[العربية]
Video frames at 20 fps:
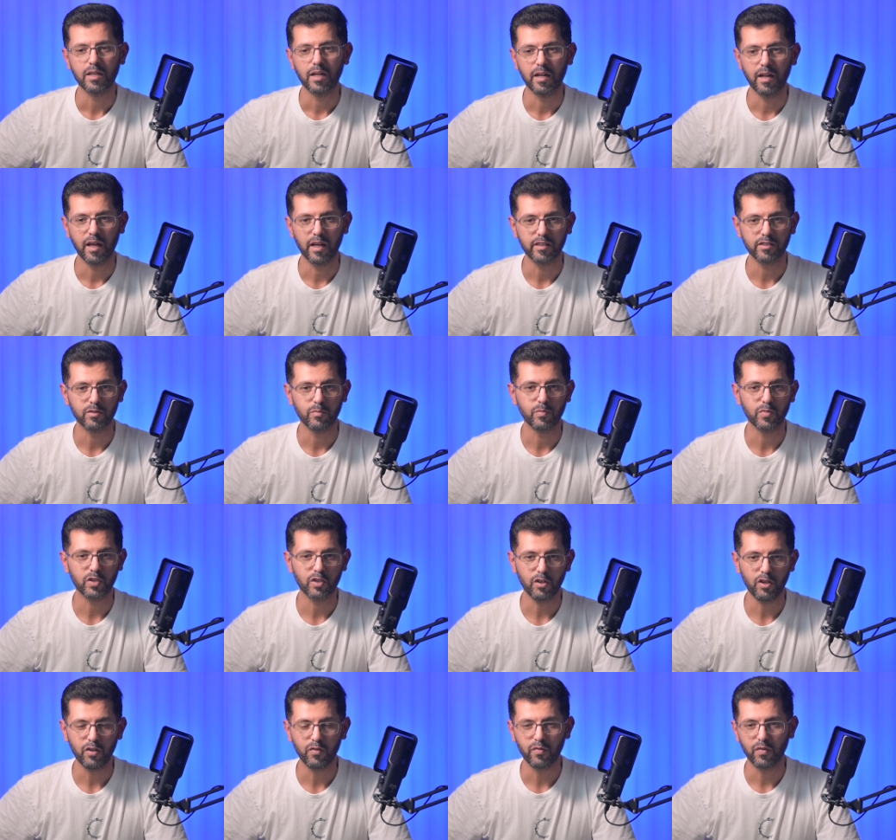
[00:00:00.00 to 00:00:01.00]
لازم
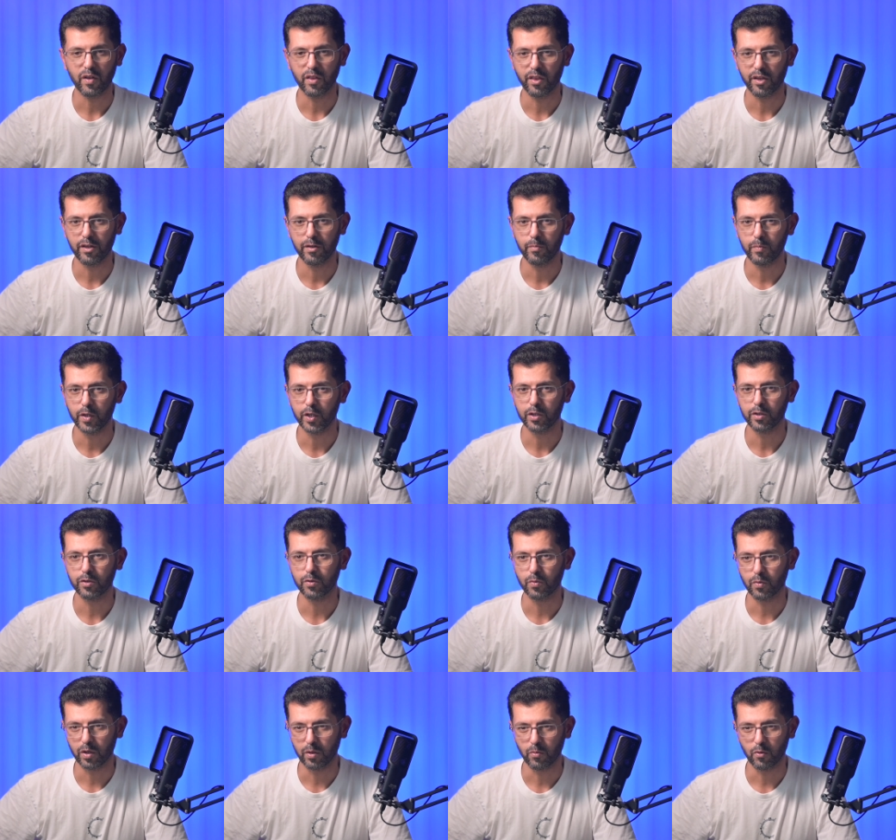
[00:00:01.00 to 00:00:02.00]
تحفظ
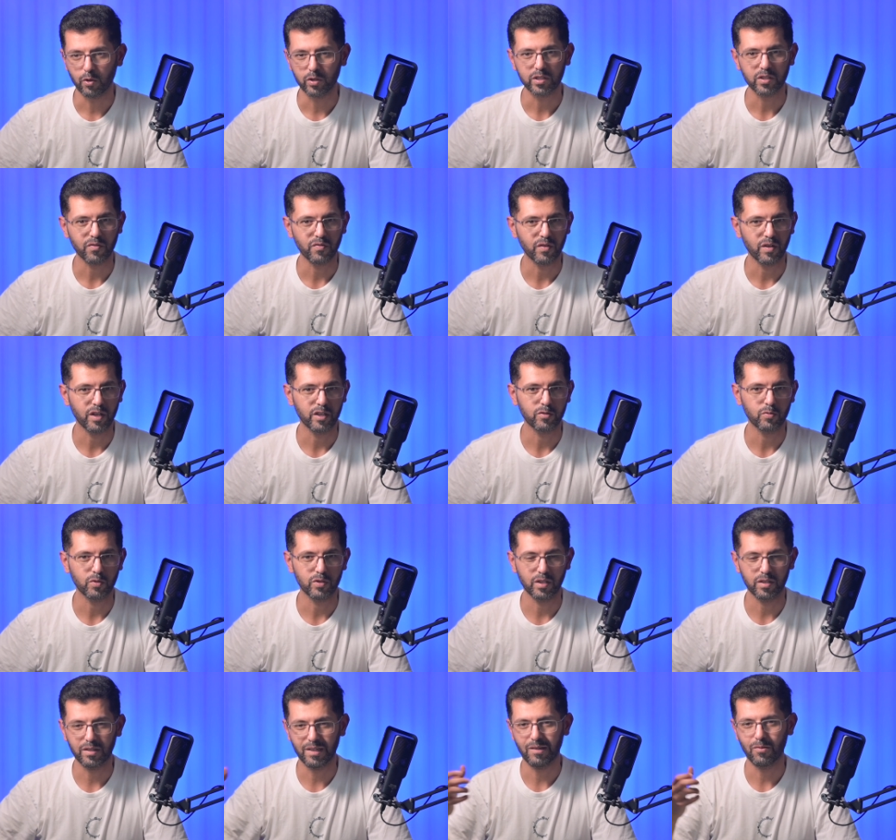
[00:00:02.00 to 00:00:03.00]
المنيو والمواصفات
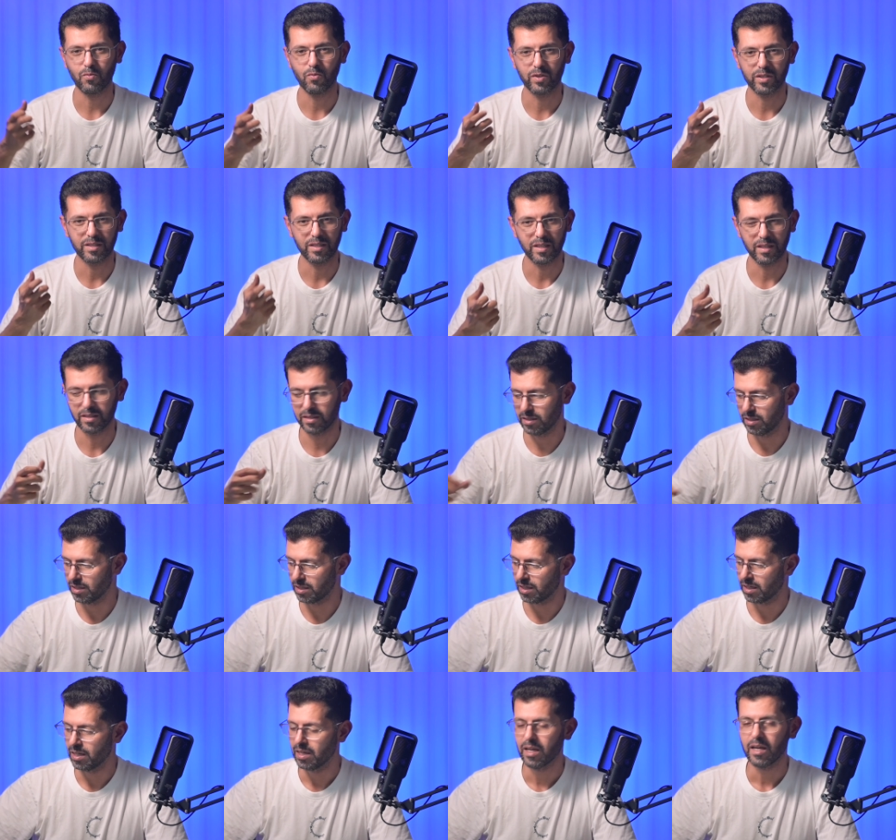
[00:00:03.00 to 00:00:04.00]
وتتعود
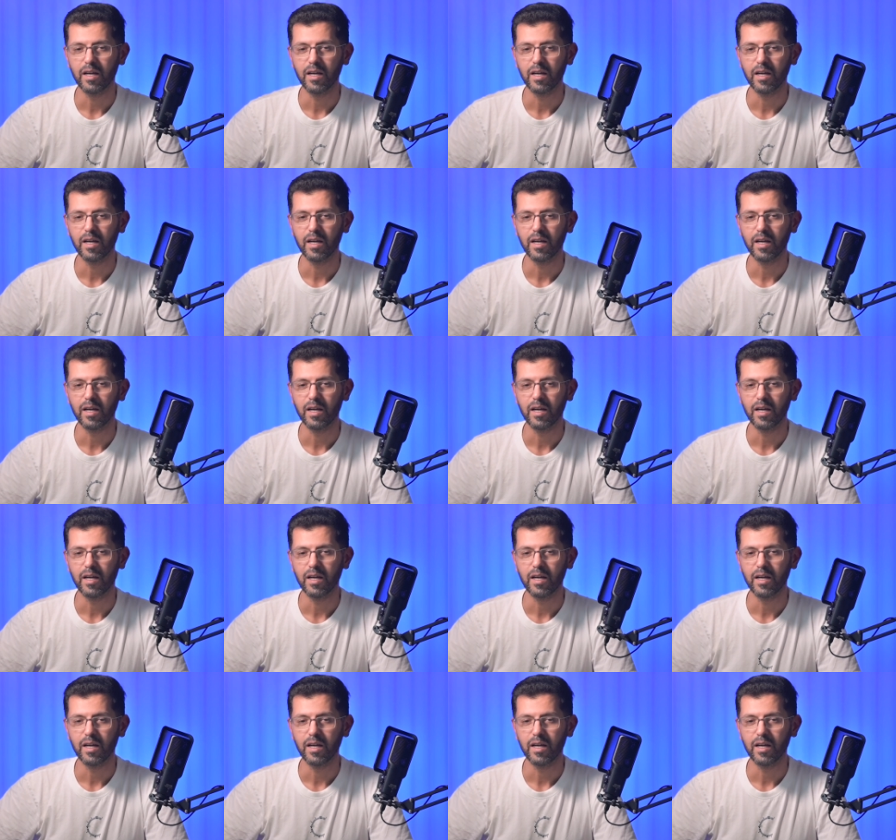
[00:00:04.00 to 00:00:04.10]
يدك